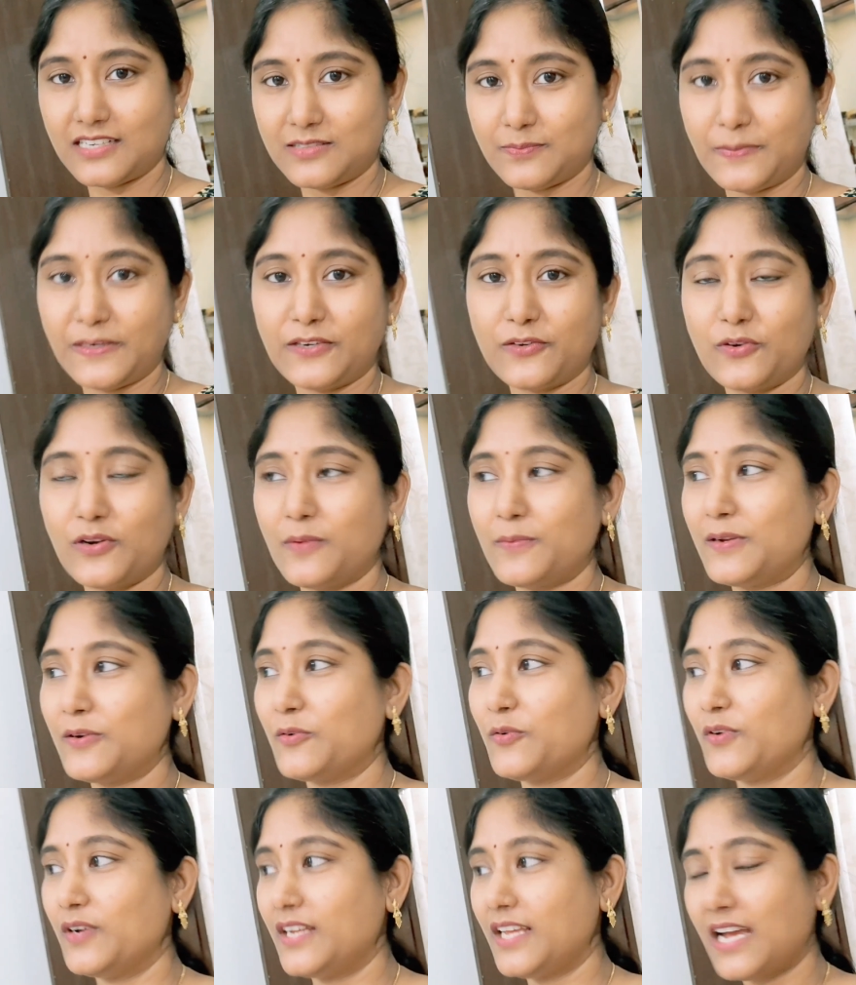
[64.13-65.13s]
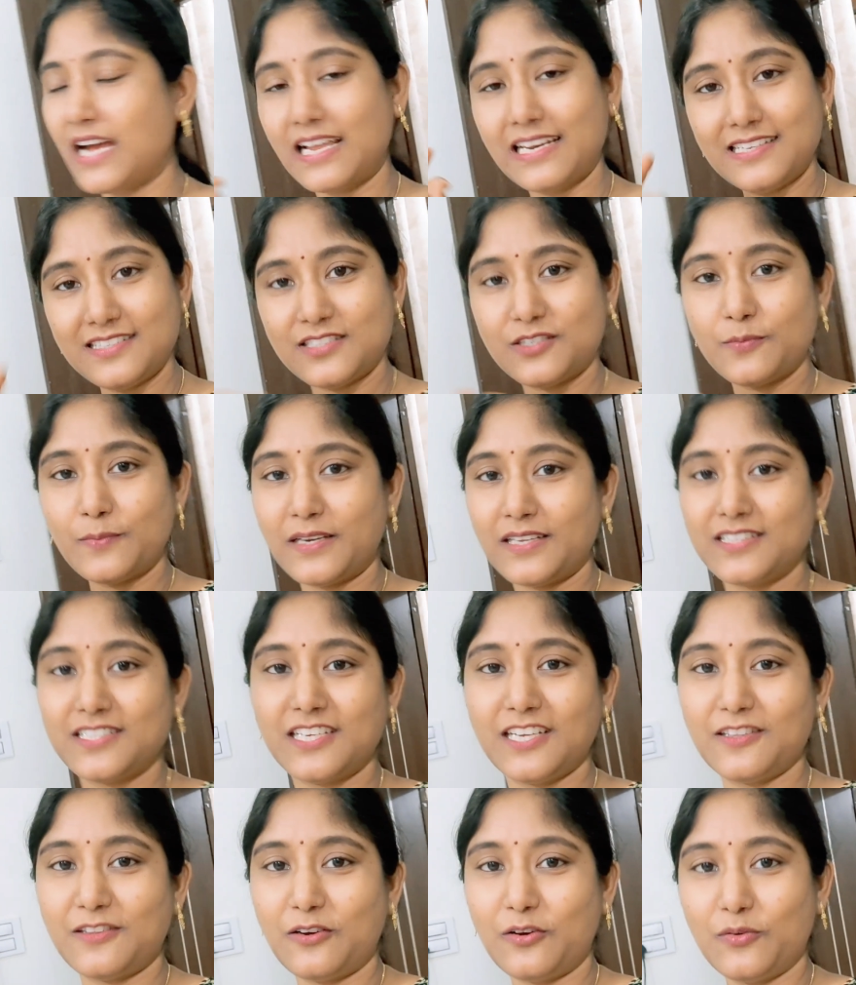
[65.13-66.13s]
రాసి పెట్టుకున్నాం అనుకోండి ఆ లిస్ట్ మన
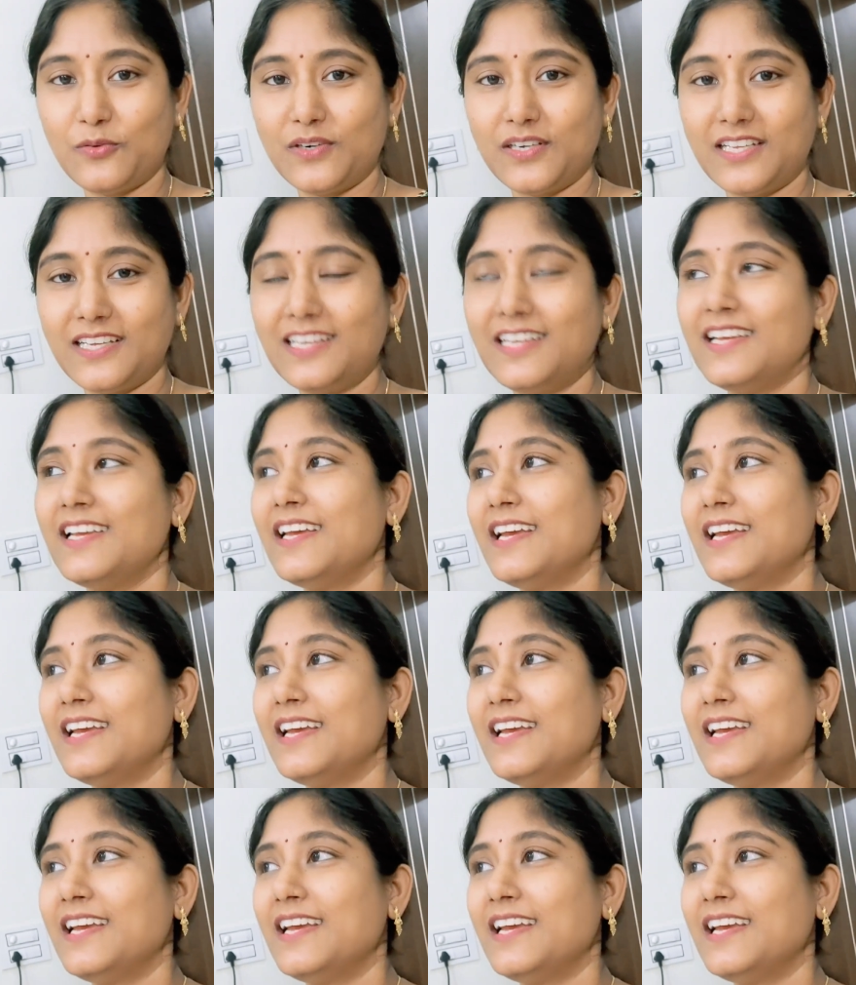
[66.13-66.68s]
చేతిలో ఉంటే